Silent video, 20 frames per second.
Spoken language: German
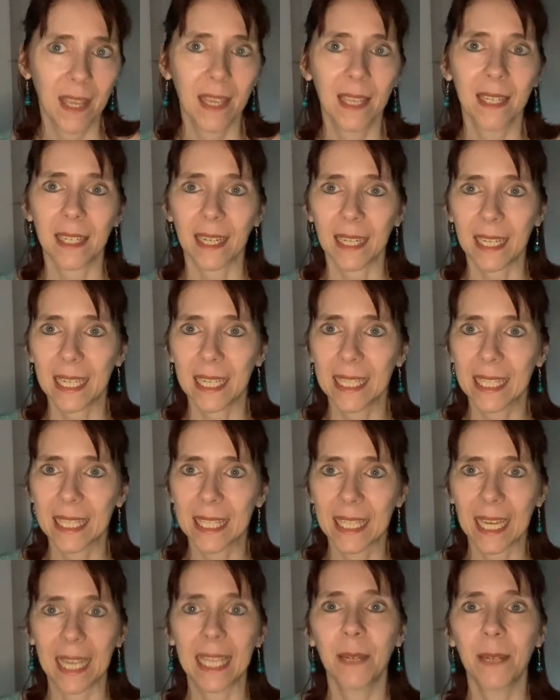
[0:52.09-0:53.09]
Daher ist
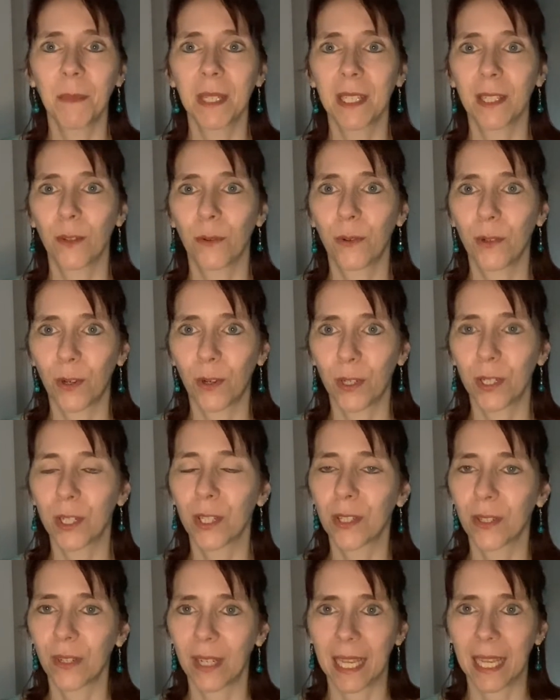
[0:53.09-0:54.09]
deine Mission heute
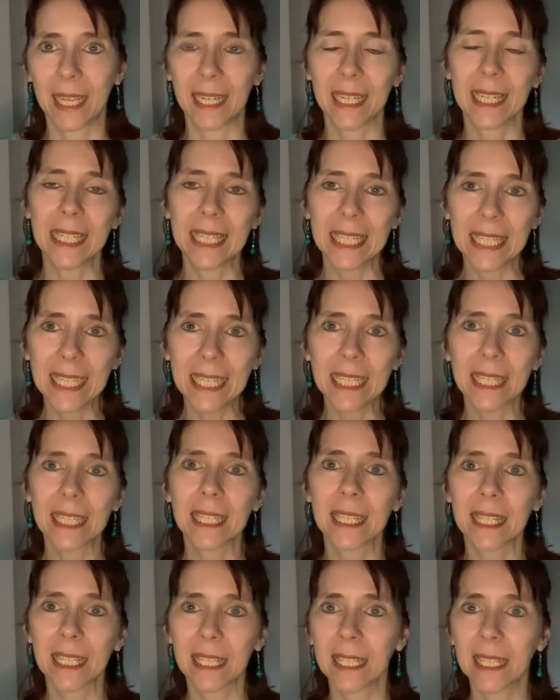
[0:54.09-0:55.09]
zu lernen,
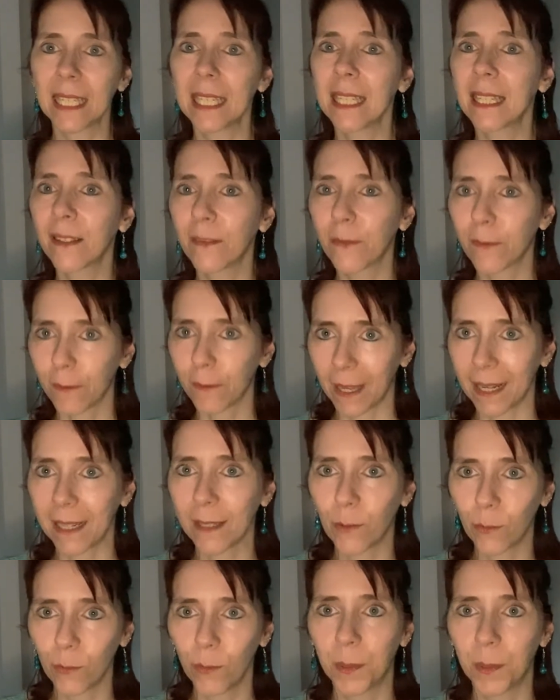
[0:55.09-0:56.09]
dieses, diese
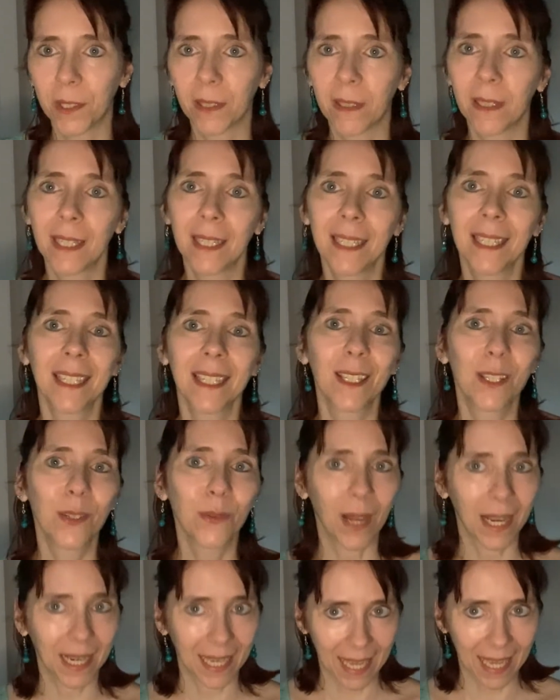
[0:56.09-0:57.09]
Fallgrube zu
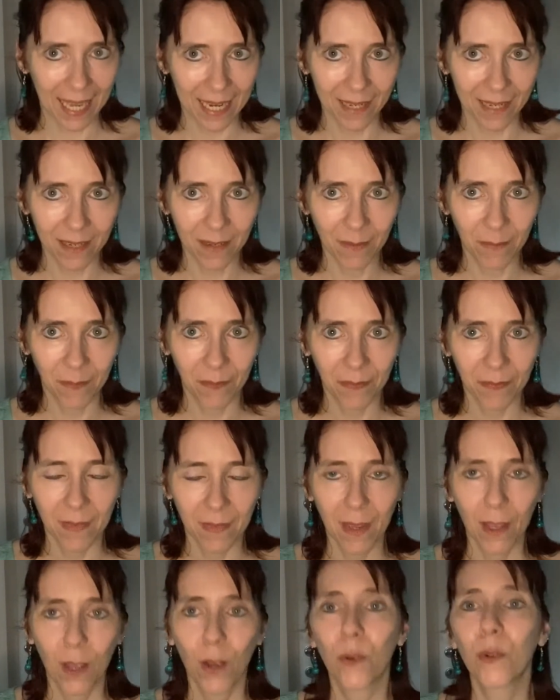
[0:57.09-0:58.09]
erkennen
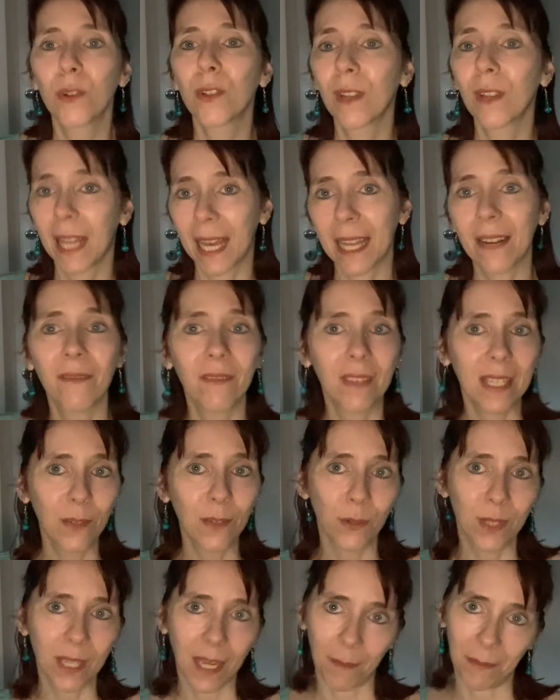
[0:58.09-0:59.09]
und zu lernen, wie du
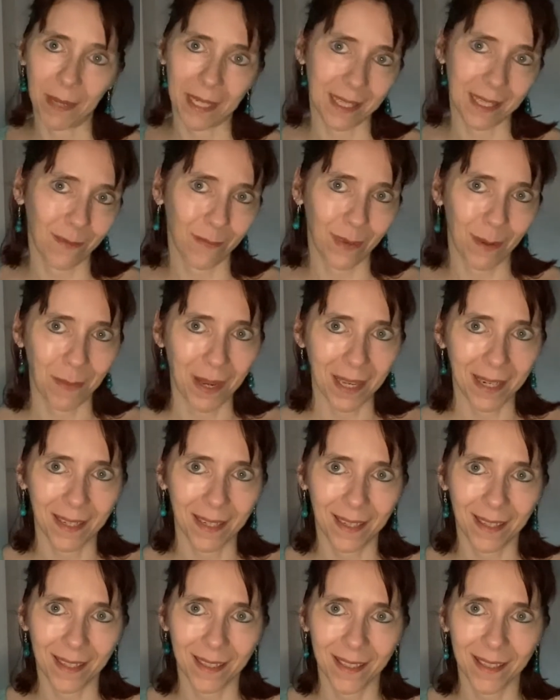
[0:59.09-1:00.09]
sie am besten vermeiden
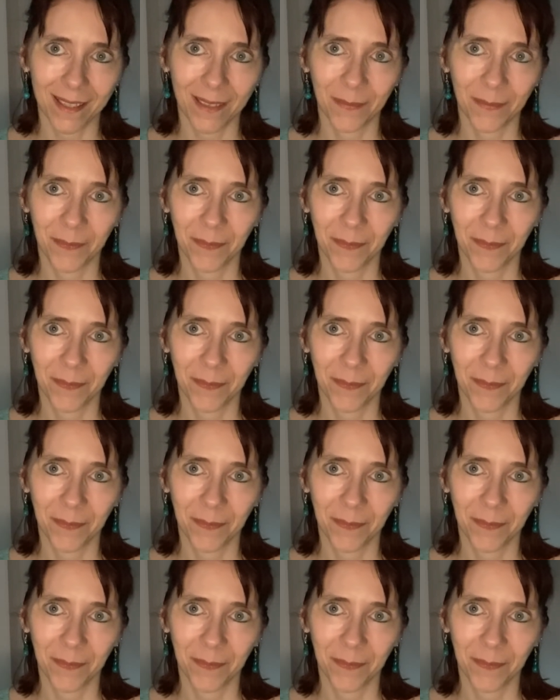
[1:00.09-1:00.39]
kannst.